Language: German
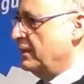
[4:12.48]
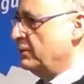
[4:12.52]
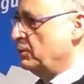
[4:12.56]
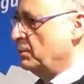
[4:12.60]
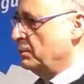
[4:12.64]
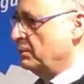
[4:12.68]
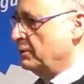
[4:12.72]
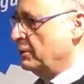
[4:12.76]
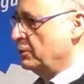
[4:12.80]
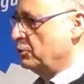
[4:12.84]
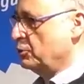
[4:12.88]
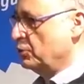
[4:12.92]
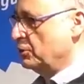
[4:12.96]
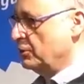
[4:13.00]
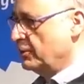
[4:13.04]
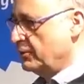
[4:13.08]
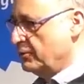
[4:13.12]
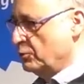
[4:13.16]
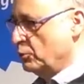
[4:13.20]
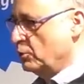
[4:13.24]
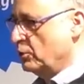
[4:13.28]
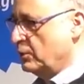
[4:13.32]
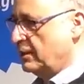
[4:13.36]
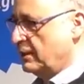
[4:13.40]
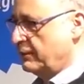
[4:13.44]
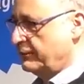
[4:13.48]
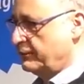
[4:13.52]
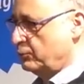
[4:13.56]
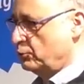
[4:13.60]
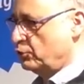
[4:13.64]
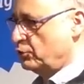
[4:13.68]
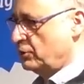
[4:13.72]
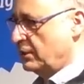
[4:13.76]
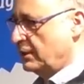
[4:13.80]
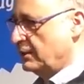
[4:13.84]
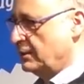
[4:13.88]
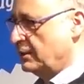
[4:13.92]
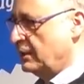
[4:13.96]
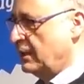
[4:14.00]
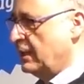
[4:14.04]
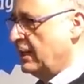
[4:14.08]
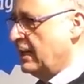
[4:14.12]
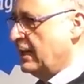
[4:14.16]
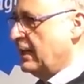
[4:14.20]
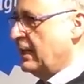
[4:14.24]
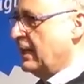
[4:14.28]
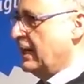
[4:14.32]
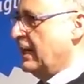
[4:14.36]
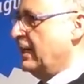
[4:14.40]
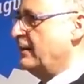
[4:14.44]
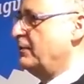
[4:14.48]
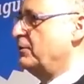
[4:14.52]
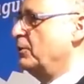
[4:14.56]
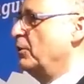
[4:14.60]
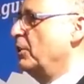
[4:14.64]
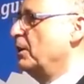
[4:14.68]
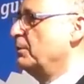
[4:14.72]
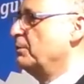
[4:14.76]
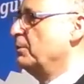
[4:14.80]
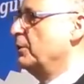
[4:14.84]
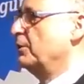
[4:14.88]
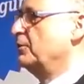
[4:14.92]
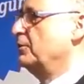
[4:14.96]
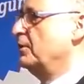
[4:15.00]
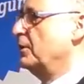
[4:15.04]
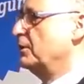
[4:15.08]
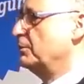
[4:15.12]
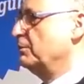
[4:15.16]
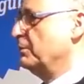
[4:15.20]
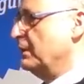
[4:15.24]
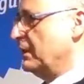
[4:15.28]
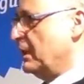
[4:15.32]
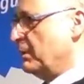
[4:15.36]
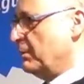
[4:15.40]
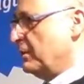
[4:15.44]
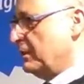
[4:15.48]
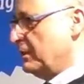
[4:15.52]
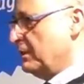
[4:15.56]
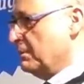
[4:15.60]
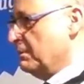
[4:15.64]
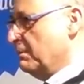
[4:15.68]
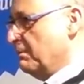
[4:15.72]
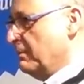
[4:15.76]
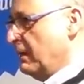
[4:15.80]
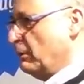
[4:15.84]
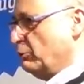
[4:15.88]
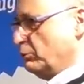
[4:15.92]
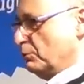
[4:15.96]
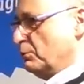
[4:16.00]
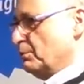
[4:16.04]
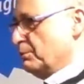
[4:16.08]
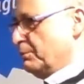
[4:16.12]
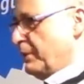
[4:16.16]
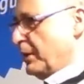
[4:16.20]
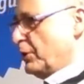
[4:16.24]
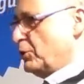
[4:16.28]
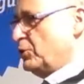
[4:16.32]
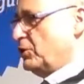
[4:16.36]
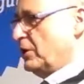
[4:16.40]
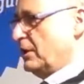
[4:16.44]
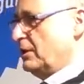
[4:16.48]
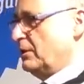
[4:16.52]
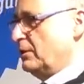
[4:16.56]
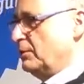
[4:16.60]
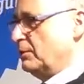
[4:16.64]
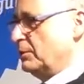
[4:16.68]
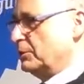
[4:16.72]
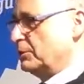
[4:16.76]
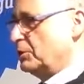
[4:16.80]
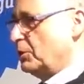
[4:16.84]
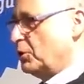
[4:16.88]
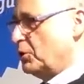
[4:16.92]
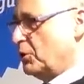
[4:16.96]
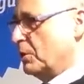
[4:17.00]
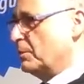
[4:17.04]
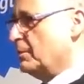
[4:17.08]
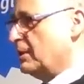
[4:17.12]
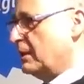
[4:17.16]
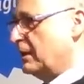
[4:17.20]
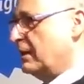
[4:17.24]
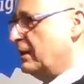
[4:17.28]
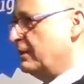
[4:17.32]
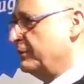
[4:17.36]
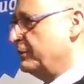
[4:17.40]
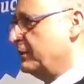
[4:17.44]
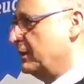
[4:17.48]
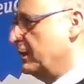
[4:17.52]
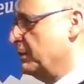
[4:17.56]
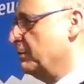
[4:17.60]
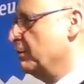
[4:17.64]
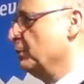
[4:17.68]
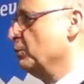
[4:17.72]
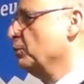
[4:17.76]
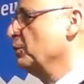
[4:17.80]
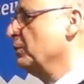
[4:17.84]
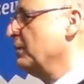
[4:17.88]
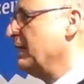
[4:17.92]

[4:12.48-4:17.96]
weit über eine Tonne Zugkraft zustande. Also hat man gesagt, wir nehmen die mountainbike schaltungen da können wir Kraft geben.